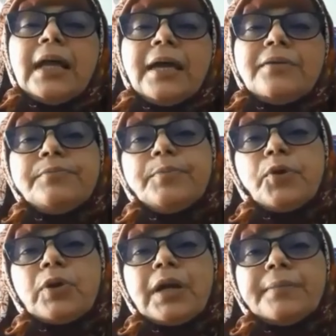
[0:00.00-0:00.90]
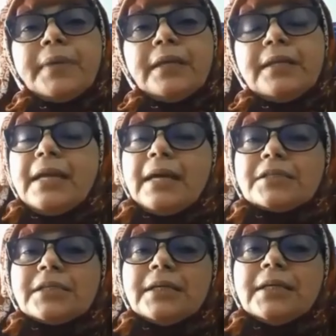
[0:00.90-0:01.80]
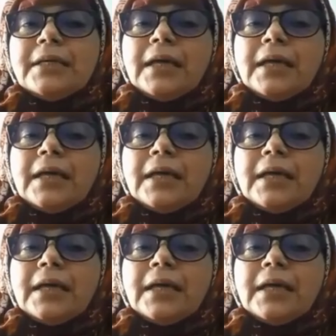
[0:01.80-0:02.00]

লাইভ প্রোগ্রামে নিয়ে আসে